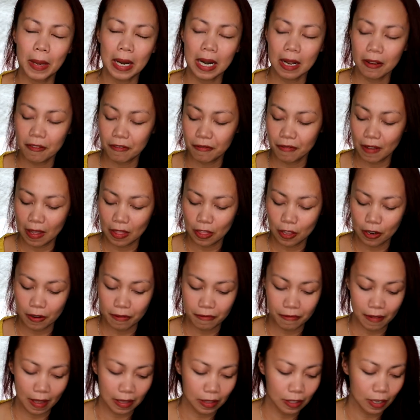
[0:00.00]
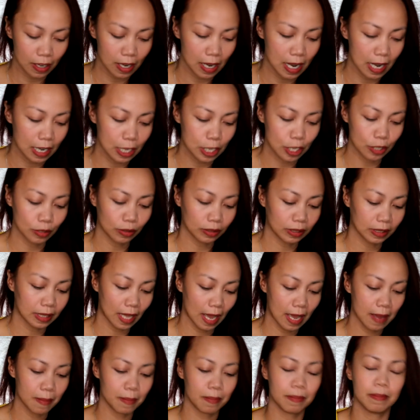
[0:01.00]
Parang feather-feather lang yung
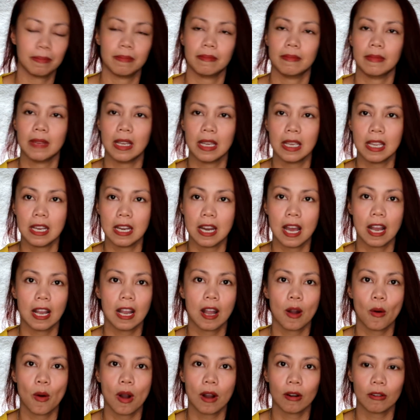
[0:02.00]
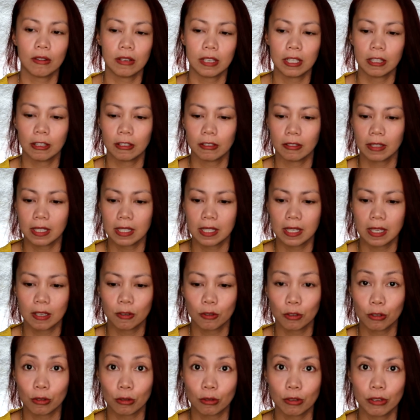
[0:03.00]
type na ginagawa ko nito kasi
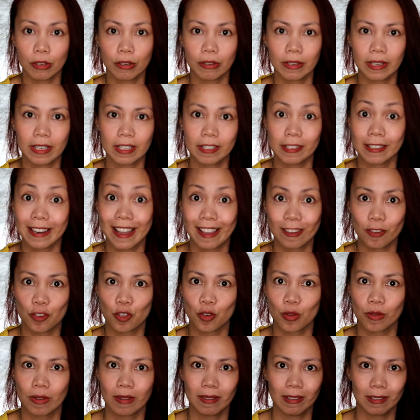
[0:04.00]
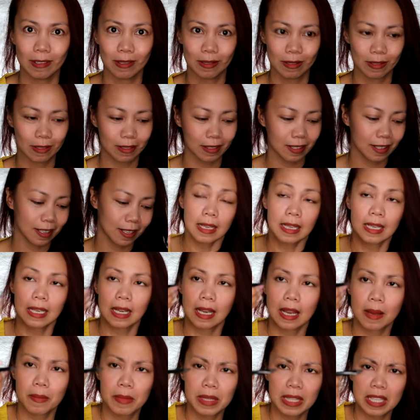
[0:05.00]
gusto ko yung natural look.
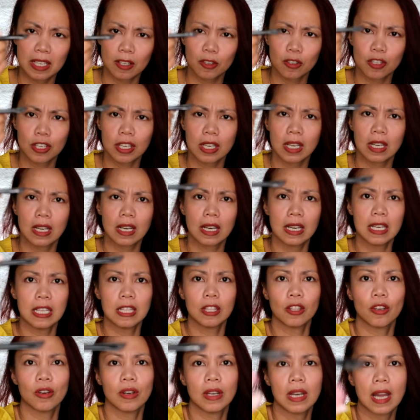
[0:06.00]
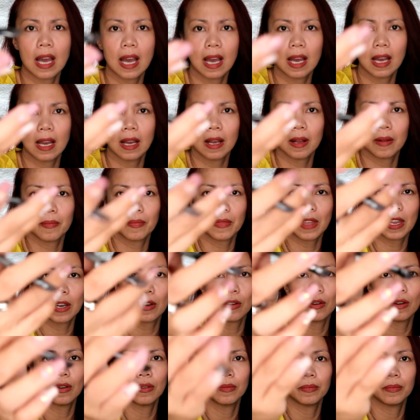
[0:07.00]
Ginagamitan ko siya ng ganito na, ano,